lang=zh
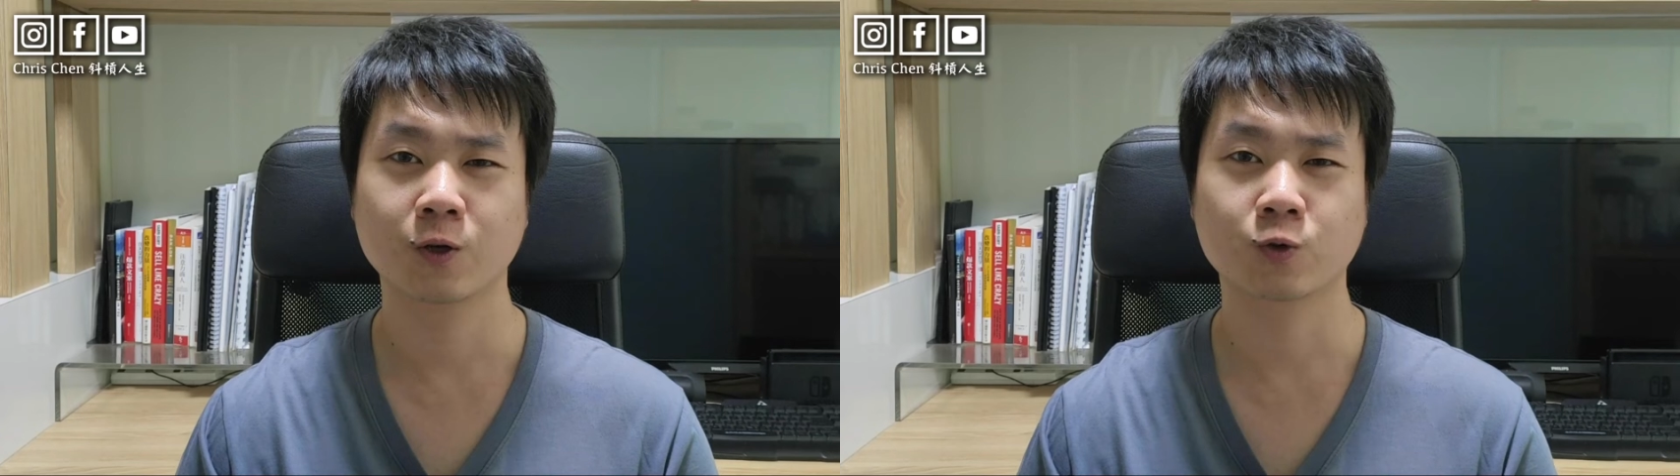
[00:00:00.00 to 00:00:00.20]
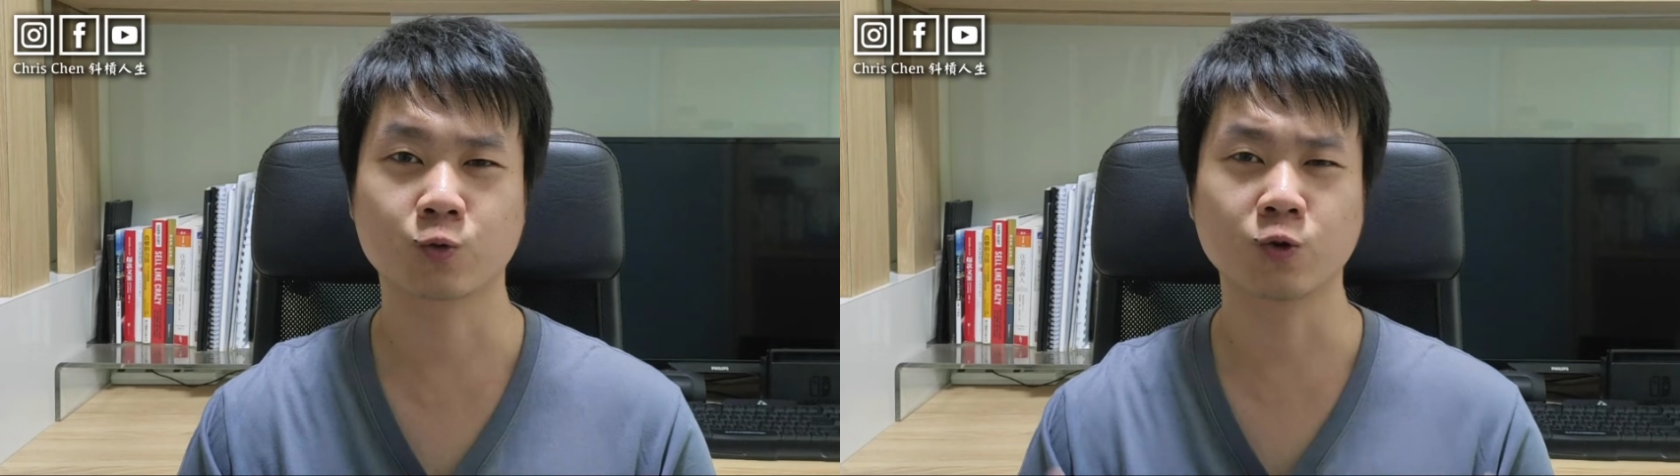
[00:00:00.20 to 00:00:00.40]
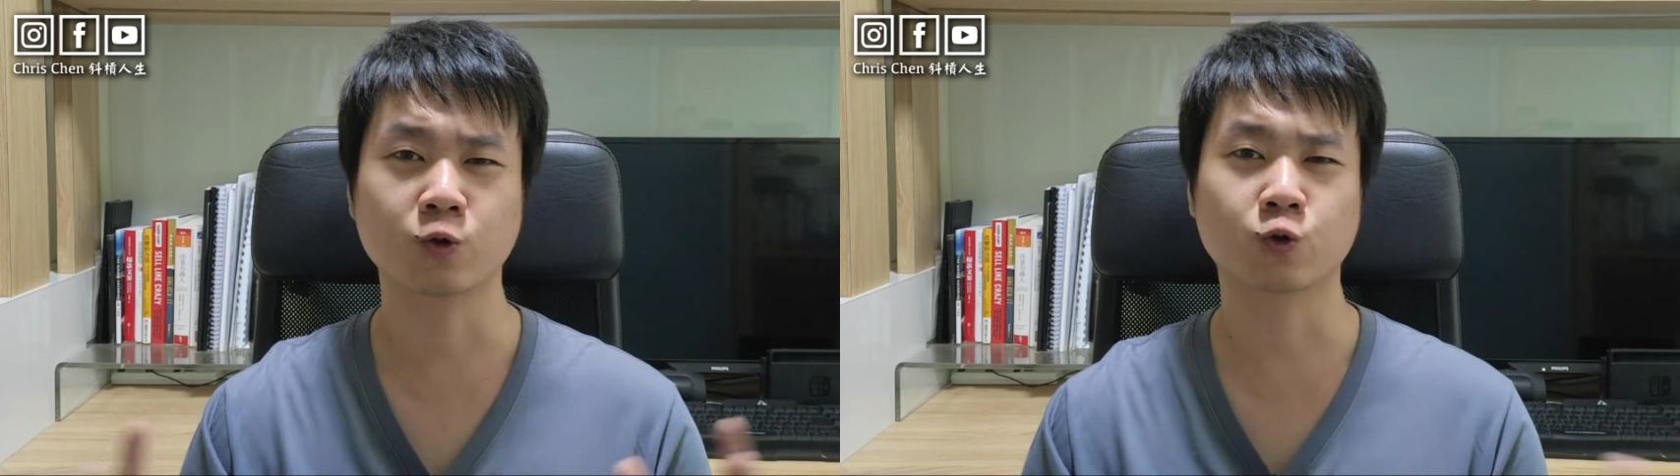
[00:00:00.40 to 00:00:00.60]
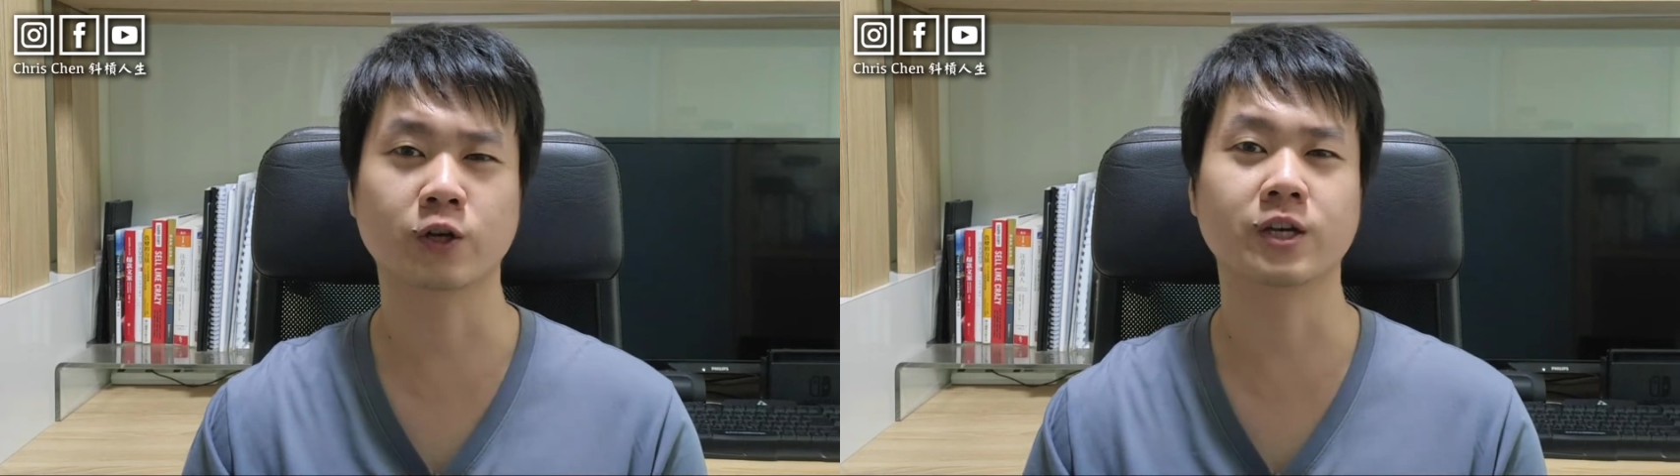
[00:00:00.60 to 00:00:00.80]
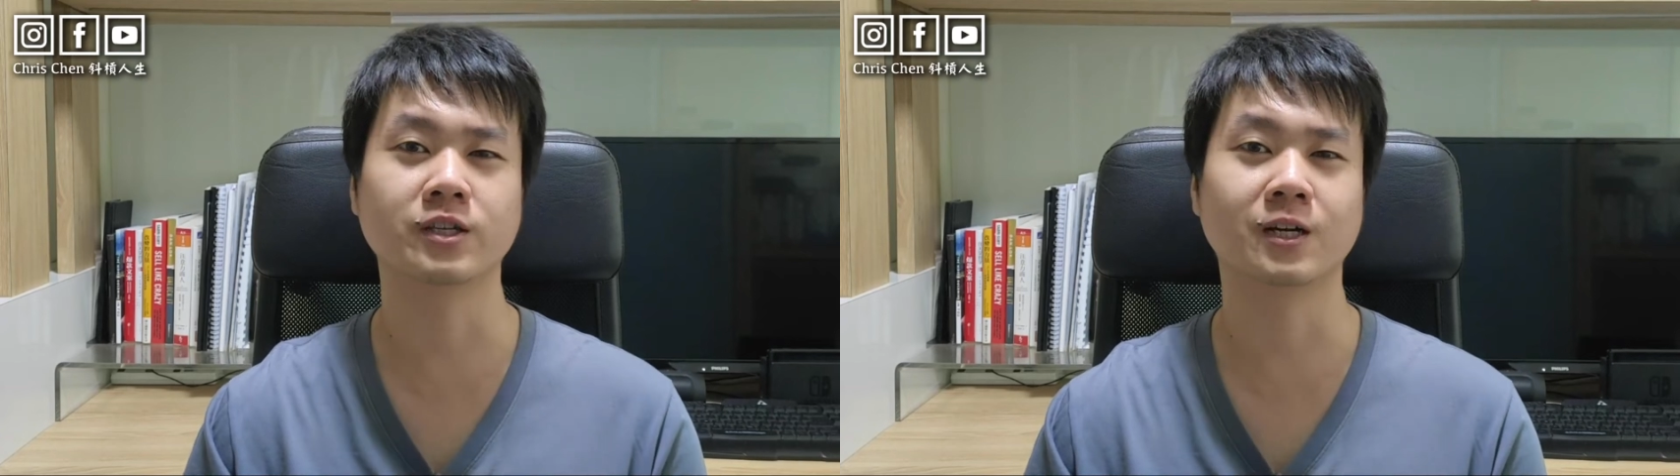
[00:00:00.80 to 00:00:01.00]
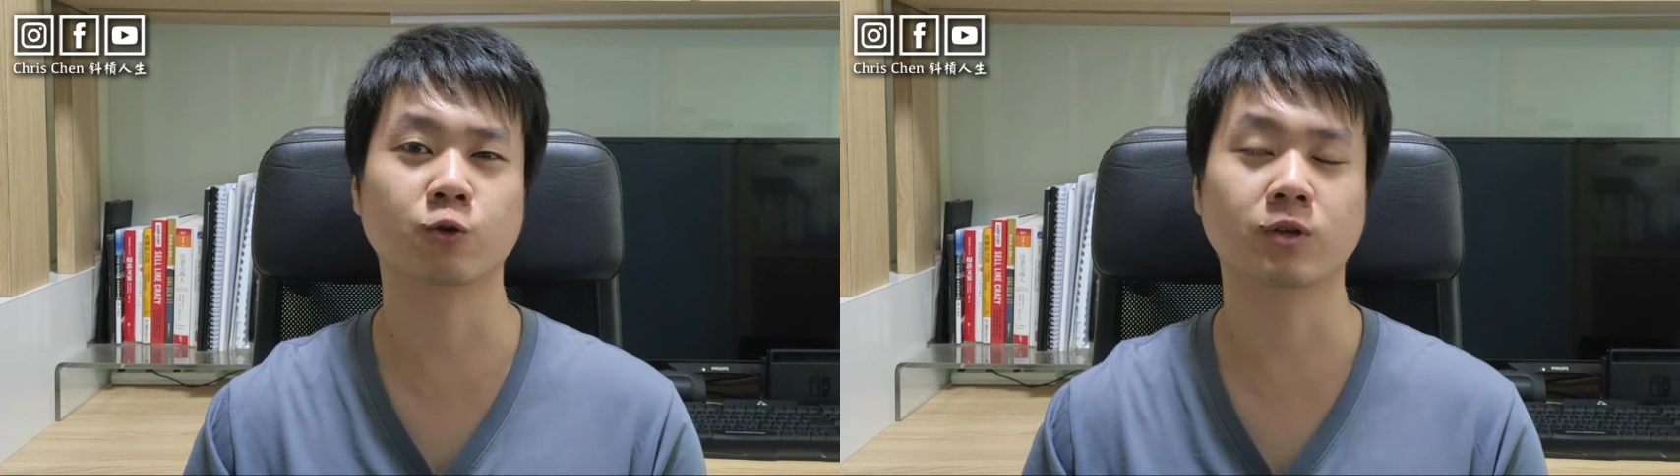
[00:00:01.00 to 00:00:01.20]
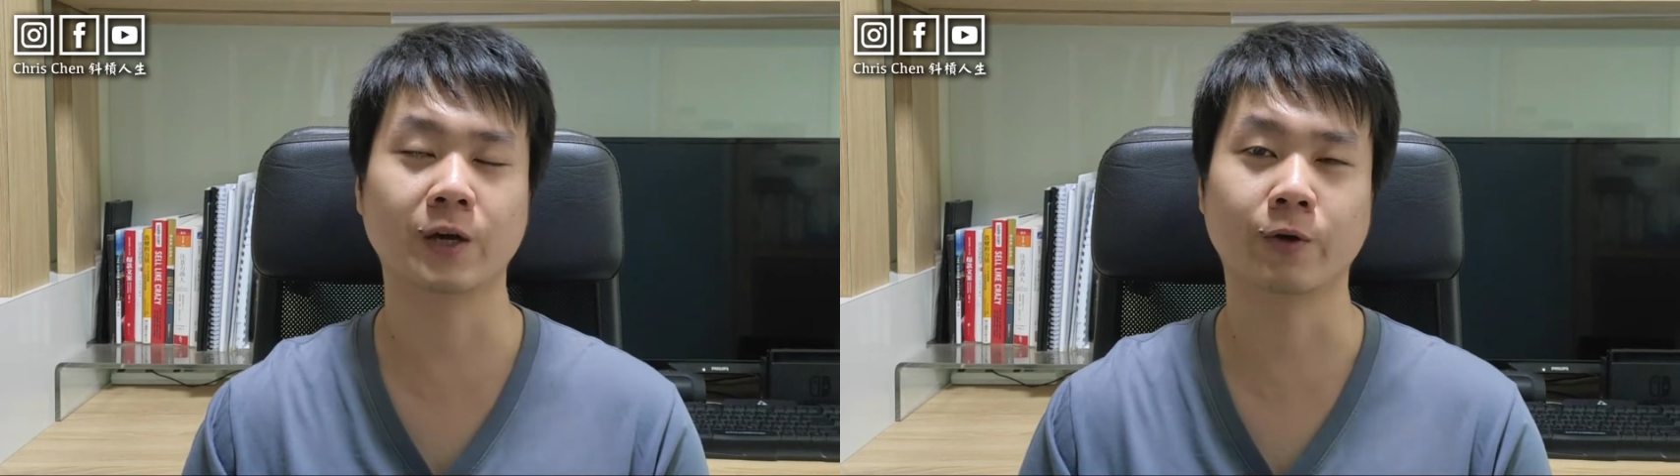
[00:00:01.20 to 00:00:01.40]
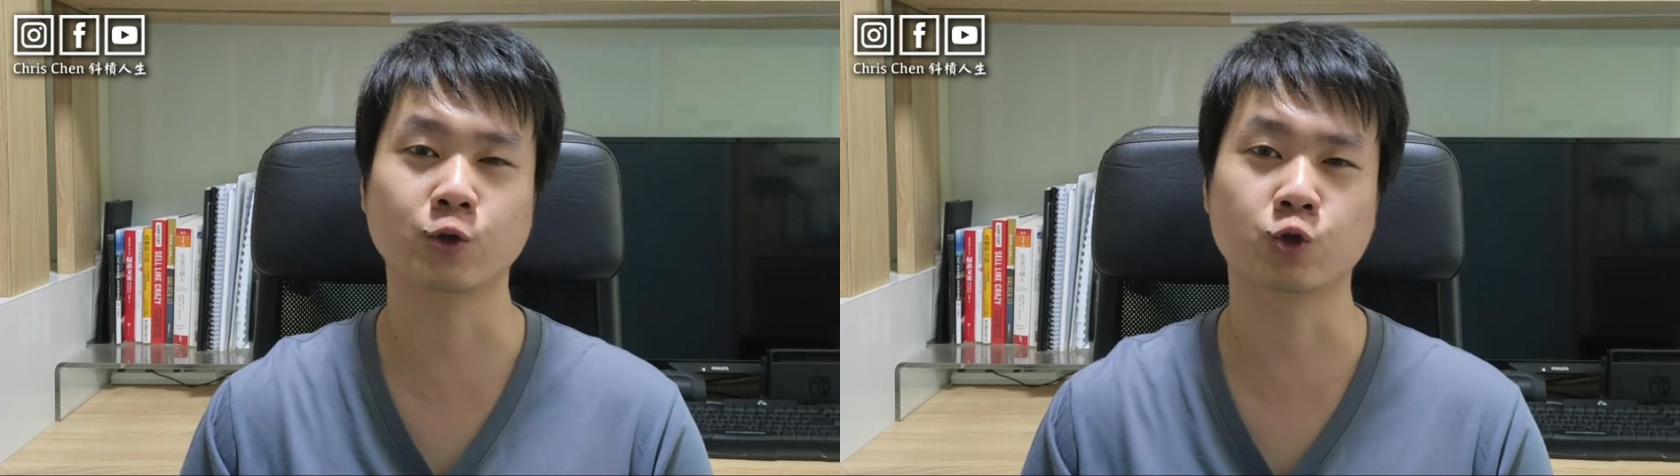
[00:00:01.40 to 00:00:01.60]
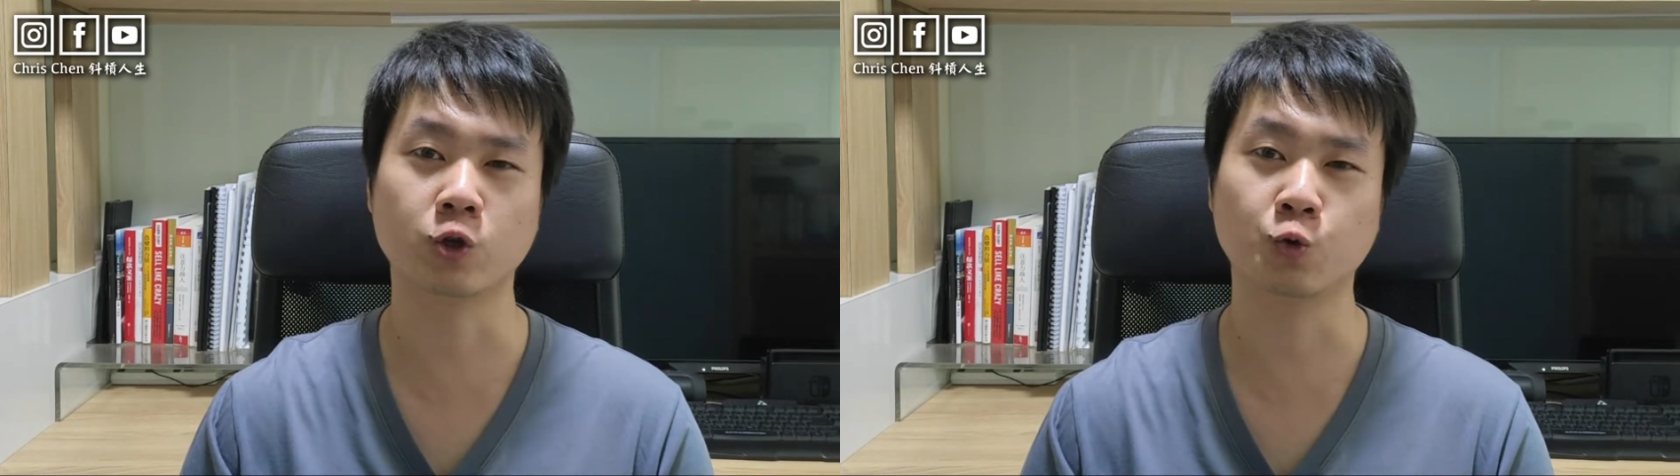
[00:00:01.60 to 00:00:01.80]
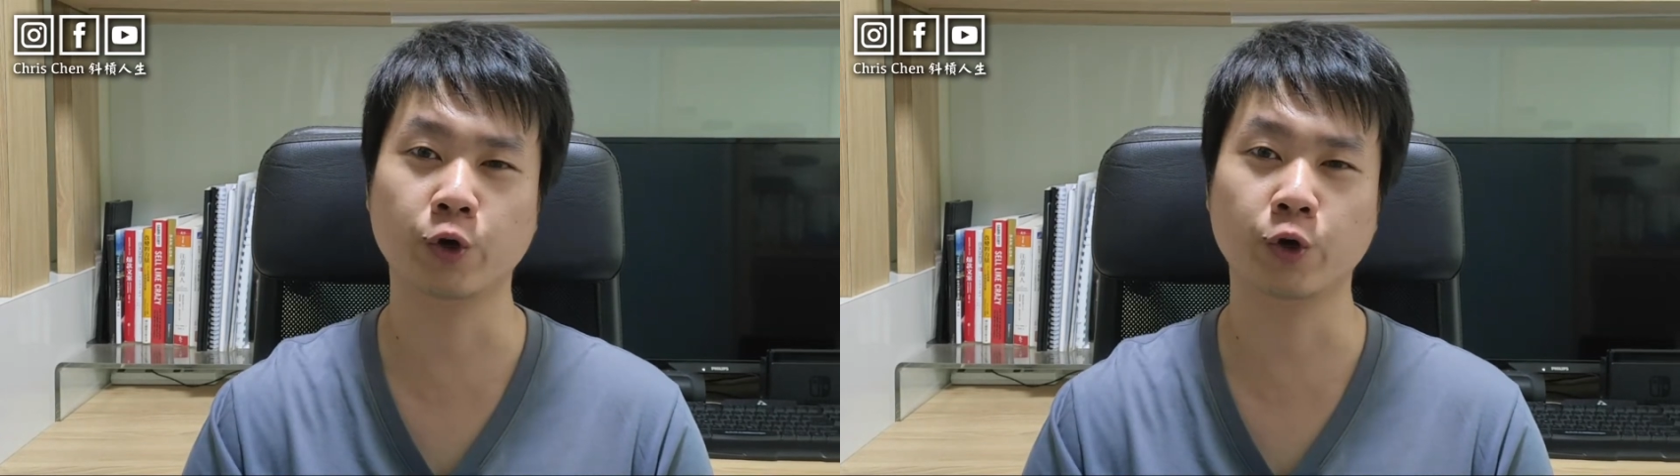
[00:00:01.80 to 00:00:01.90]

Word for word: 所有创业家都太晚学